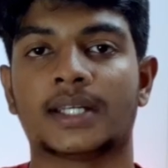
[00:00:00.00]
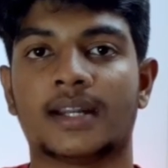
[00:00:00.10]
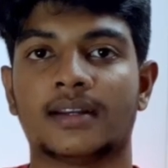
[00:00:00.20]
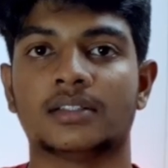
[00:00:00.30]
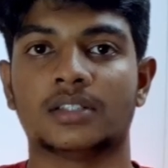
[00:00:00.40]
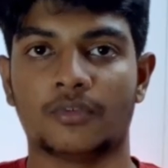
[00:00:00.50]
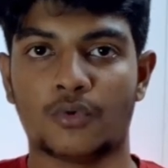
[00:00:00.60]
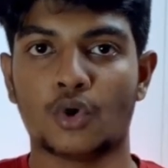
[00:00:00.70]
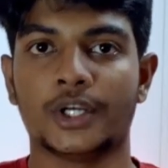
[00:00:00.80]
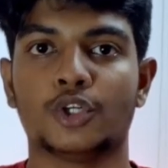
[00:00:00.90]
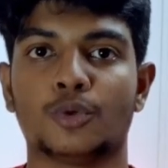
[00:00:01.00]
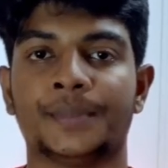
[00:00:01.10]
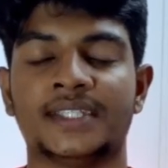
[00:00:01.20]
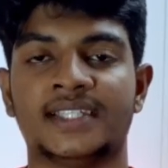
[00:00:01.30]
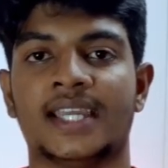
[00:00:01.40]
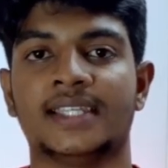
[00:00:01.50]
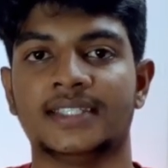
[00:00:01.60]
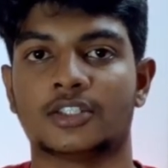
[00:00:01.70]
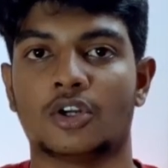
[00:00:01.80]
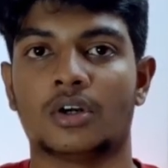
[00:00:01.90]
இட் கண்டென்ஸ் ஃபோர் இன்ட்டு பிசிஐஇ
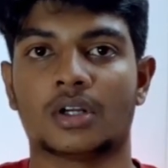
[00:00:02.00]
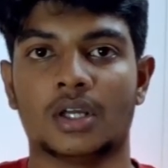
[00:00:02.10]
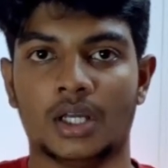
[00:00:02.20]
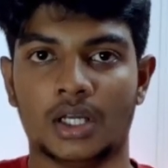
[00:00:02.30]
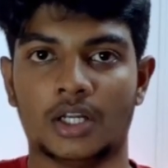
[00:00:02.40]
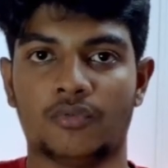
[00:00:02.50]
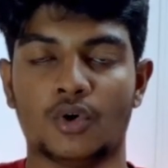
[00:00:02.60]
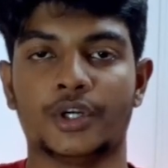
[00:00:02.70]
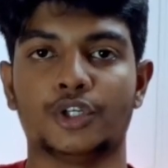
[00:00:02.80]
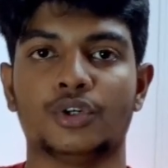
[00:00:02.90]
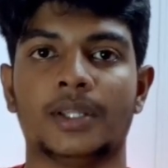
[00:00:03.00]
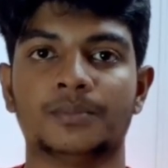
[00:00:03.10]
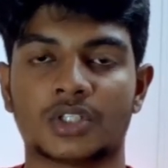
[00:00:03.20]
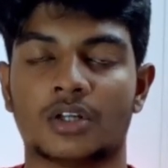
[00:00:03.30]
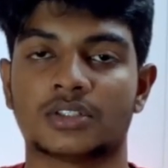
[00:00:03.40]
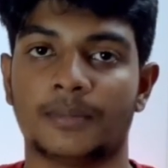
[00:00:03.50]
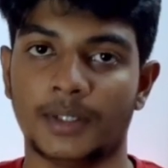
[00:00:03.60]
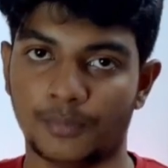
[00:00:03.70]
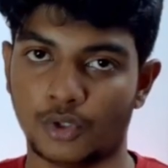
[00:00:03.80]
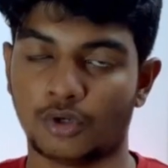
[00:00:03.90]
ஸ்லாட் ஃபோர் இன்ட்டு டிம் ஸ்லாட்ஸ்
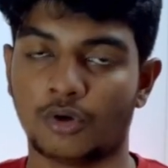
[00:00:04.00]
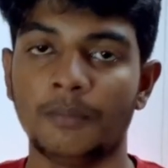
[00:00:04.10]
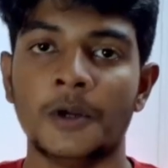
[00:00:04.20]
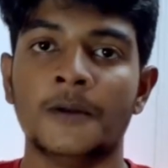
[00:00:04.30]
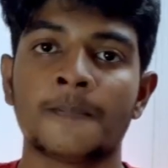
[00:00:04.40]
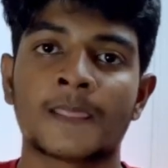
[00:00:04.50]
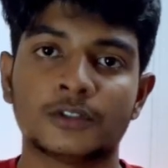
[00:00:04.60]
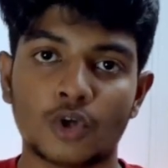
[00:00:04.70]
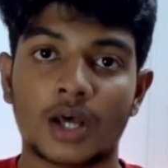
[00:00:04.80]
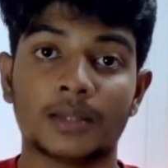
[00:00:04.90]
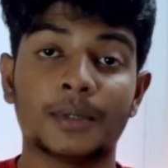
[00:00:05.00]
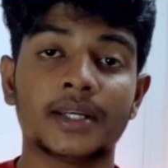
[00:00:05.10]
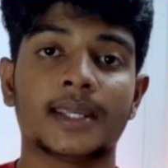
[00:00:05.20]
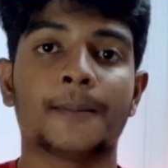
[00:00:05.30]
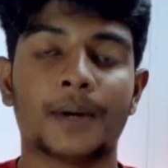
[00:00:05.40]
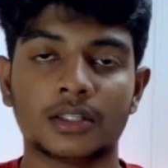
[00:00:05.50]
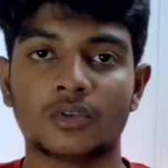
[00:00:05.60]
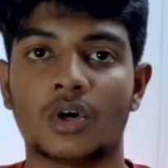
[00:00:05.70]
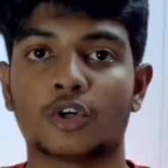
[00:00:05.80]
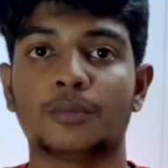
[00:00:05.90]
அப்படின்னு போட்டிருக்கும் ஸோ அது மாதிரி நீங்கள் பார்த்து
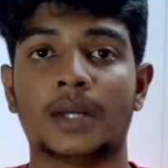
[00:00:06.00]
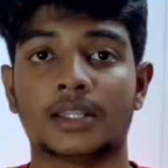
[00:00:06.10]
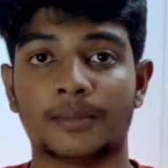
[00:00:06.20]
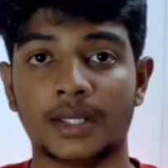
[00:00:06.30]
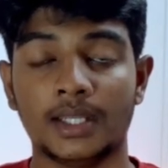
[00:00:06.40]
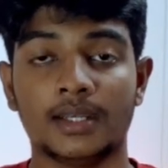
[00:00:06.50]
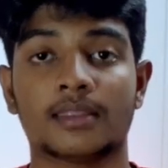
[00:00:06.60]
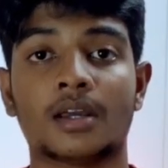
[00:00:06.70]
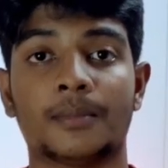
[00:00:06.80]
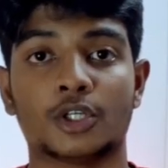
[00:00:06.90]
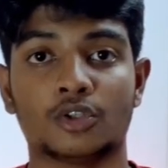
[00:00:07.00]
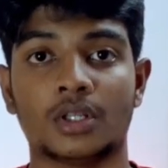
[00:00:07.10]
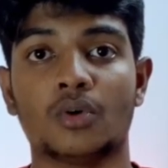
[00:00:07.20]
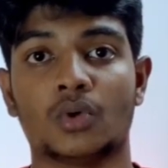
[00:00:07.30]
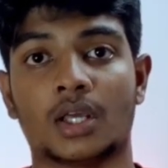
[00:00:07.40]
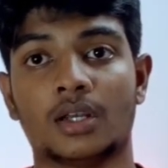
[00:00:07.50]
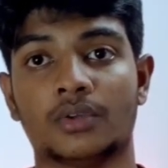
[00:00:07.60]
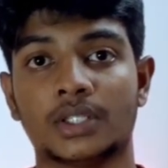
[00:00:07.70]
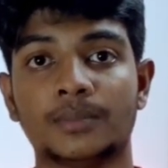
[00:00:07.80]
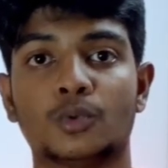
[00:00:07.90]
வாங்கணும் அந்த மாதிரி இருந்தால் மட்டும்தான் உங்களால்
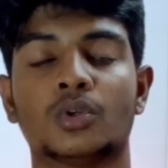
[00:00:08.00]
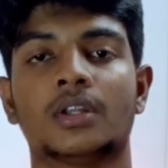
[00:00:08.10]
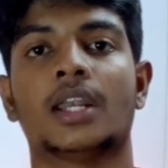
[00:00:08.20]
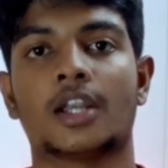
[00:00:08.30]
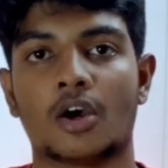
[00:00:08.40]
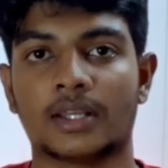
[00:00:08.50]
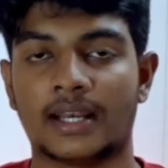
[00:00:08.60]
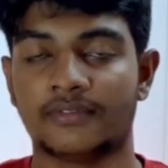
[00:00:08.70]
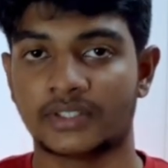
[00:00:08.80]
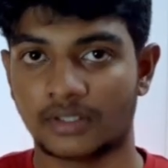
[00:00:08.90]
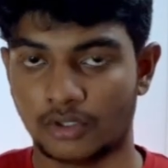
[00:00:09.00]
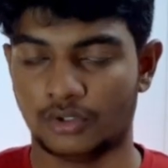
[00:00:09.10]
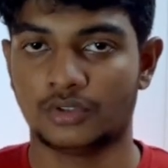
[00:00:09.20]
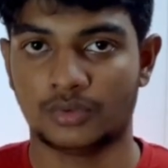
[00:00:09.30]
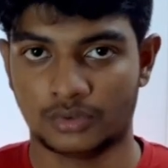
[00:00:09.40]
வந்து மூணு இல்லை நாலு கிராஃபிக்ஸ் கார்டு வந்து